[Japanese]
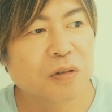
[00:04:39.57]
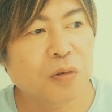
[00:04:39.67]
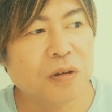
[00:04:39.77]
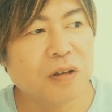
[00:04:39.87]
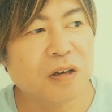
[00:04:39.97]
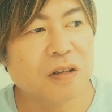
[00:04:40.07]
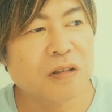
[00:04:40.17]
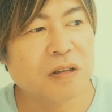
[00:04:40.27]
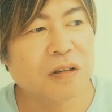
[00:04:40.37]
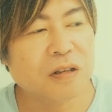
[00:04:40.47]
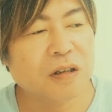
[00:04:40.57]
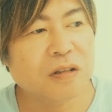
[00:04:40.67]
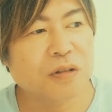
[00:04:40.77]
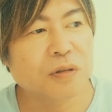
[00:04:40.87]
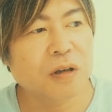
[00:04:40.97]
そこに対してじゃ
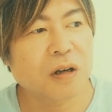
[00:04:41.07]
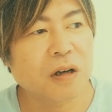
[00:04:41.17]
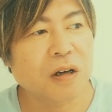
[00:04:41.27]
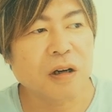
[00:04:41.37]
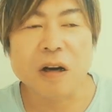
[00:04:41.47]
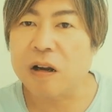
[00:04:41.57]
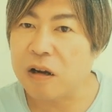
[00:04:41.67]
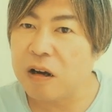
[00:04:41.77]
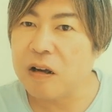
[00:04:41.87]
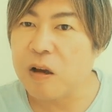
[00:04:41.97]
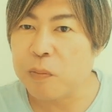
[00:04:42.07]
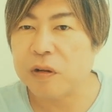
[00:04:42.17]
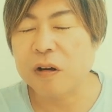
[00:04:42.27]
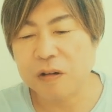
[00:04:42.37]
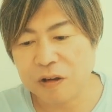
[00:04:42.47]
あ、シュガーかなやっ
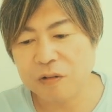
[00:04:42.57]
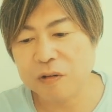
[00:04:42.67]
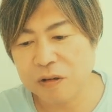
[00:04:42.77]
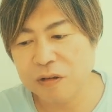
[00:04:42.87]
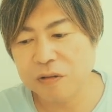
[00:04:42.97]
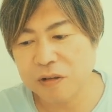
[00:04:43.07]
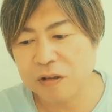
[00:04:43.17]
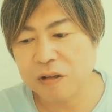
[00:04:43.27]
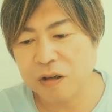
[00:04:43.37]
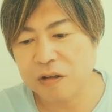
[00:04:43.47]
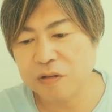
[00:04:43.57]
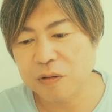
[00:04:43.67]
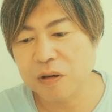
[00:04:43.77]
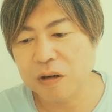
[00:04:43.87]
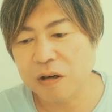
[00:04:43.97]
ぱタケル君が言うんだったら
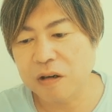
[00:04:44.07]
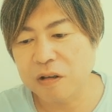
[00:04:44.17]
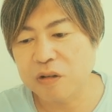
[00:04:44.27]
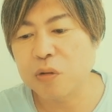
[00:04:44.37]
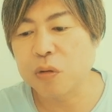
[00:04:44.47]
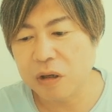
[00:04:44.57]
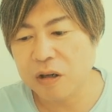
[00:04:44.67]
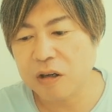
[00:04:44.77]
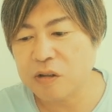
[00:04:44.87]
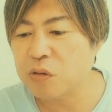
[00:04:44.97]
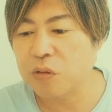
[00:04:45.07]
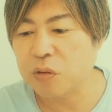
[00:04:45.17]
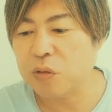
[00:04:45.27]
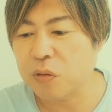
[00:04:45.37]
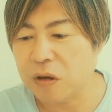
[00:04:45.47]
シュガーでしょうね。
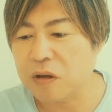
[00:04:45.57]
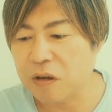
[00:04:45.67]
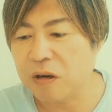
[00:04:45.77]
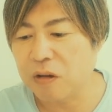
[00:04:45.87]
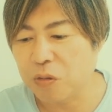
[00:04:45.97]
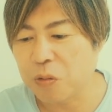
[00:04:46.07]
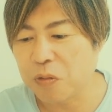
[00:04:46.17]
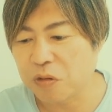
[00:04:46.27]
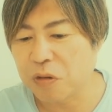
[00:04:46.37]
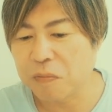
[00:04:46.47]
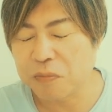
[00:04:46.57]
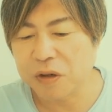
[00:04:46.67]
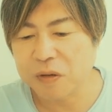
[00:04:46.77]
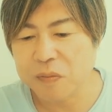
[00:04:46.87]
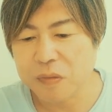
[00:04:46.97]
ラジオとかじゃないと思いますよ、やっ
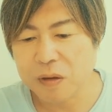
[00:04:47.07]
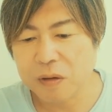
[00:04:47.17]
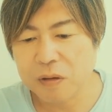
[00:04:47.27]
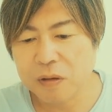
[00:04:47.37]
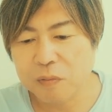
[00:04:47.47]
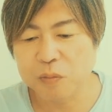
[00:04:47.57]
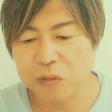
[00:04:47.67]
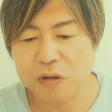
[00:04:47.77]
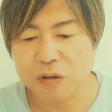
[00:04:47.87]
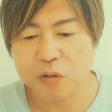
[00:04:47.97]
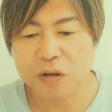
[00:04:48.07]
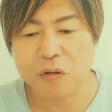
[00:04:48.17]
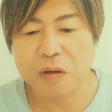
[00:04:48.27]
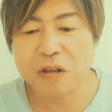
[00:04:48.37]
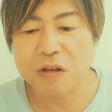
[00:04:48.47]
ぱり。まあ、佐藤だ
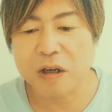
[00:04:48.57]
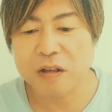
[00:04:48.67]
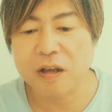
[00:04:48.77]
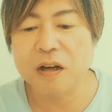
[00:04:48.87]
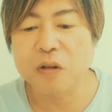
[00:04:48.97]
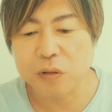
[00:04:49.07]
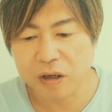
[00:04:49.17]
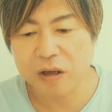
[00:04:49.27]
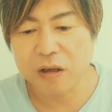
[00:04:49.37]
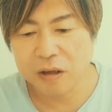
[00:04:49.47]
けのラジオやってないので、